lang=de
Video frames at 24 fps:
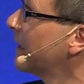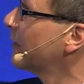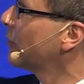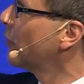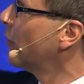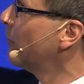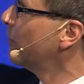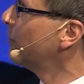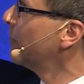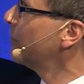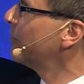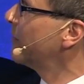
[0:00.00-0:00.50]
da
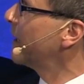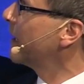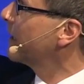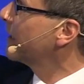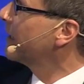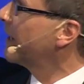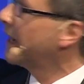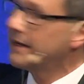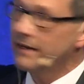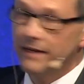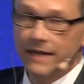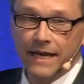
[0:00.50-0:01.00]
kommen ein paar
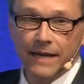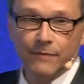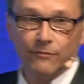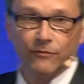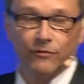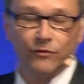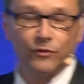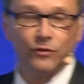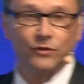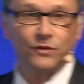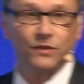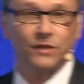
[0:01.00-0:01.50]
kleine
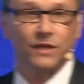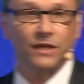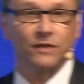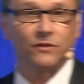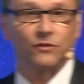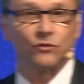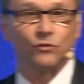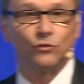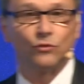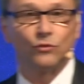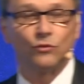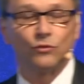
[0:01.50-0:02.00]
Nebenflüsse
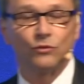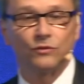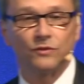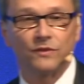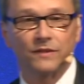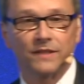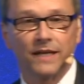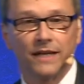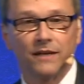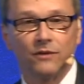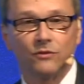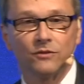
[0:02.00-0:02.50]
dazu,
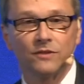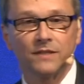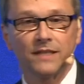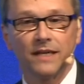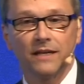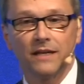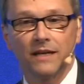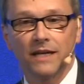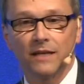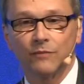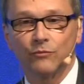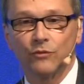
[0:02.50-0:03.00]
Zen und
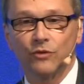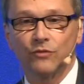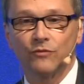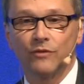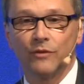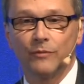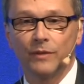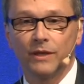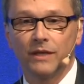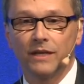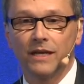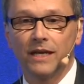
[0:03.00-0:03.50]
Zenelec müssen
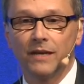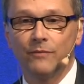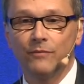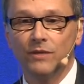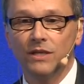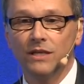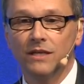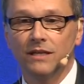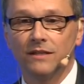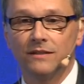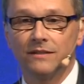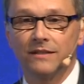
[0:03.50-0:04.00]
wir mitnehmen,
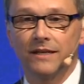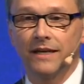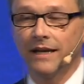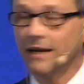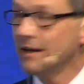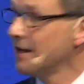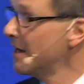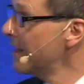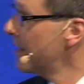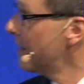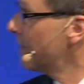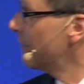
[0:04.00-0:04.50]
IEC,
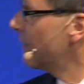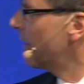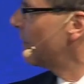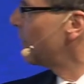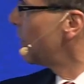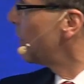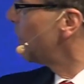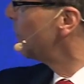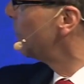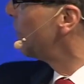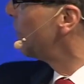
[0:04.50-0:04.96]
wir haben auch